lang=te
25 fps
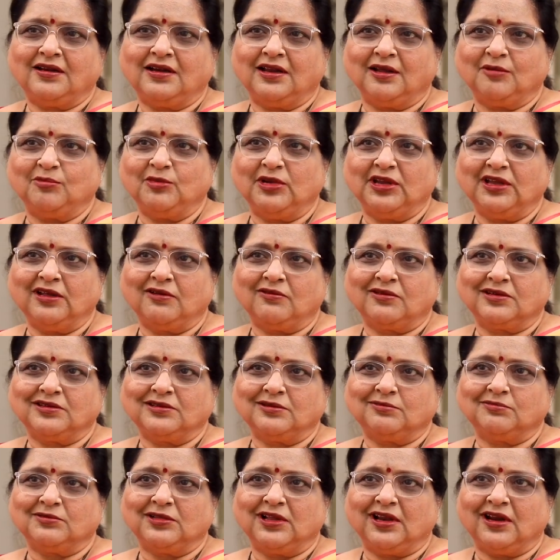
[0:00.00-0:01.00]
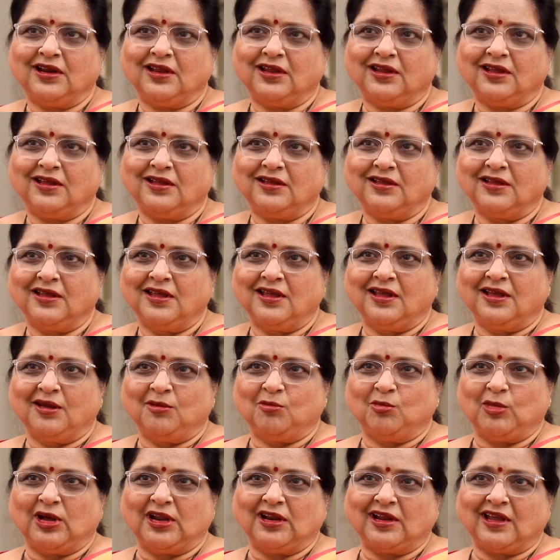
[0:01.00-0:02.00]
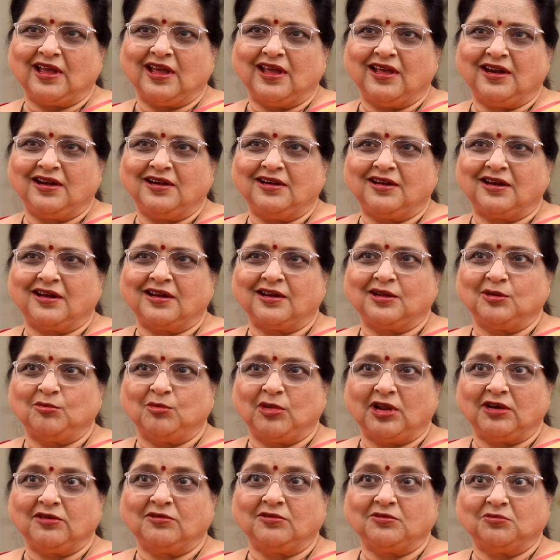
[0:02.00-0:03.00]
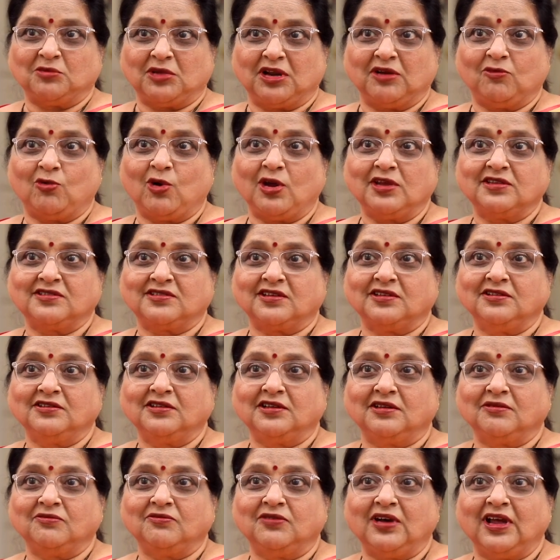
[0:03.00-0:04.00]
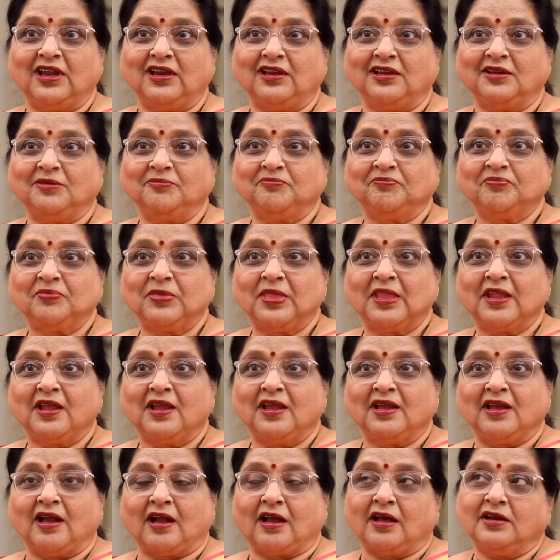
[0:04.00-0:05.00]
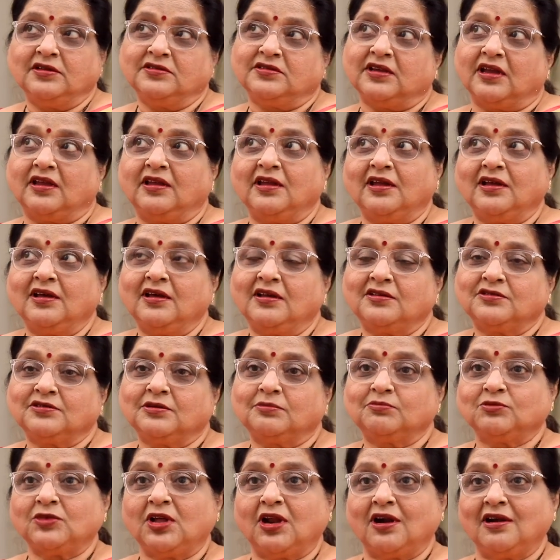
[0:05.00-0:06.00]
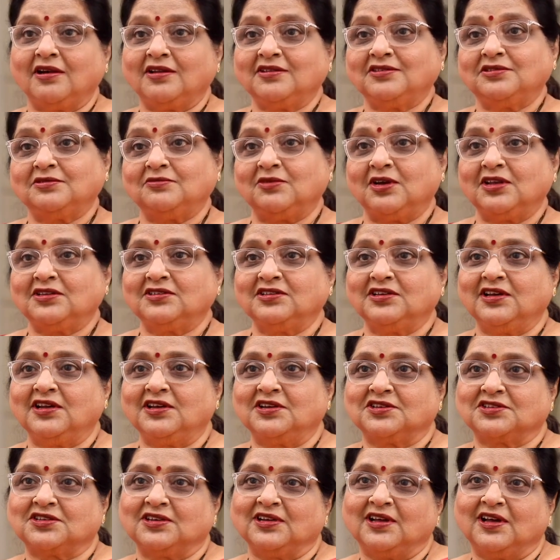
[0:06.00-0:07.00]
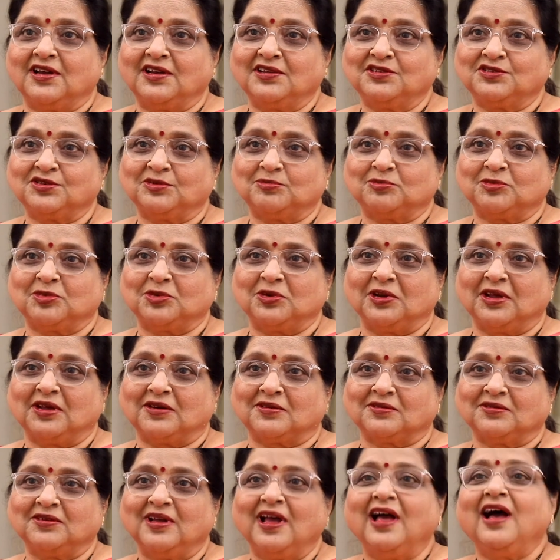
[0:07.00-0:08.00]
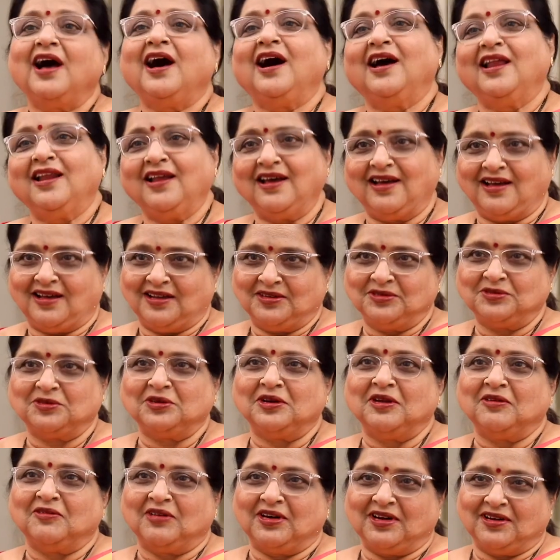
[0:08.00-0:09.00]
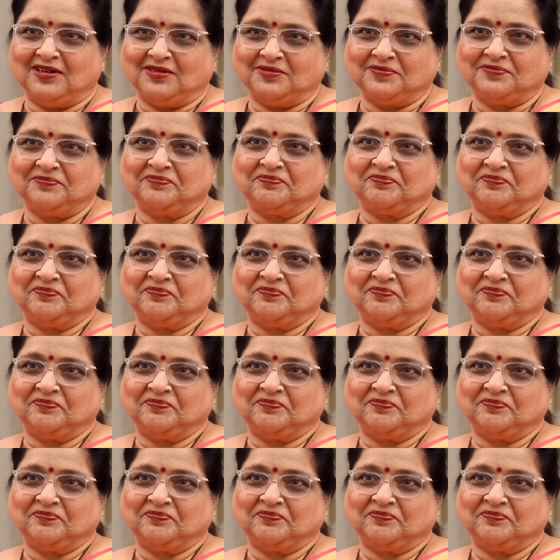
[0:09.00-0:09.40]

డబ్బింగ్ ఎవరు చెప్తారయ్యా మన క్యారెక్టర్లకి మనం మన వాయిస్ ఎందుకు ఇవ్వాలి కానీ జగ్గయ్య గారు చెప్తున్నారంటే శివాజీ గణేషన్ గారికి చెప్తున్నారు అలా అనుకునేవాళ్ళం